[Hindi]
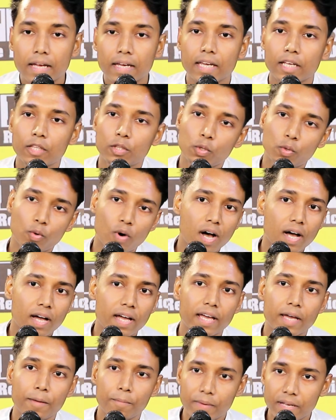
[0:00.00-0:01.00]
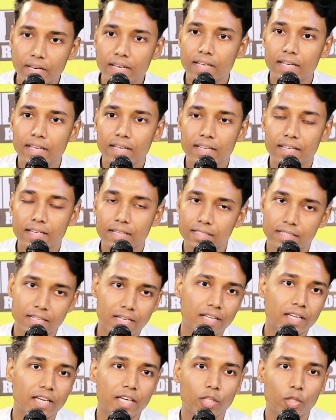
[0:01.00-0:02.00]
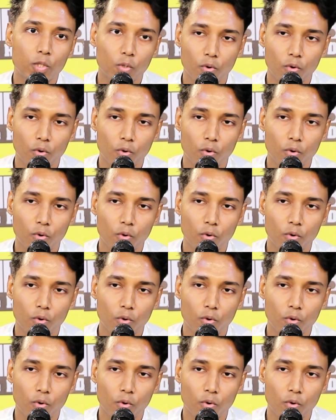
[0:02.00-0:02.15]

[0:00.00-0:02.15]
कि दुआ है मेरी कि जिनकी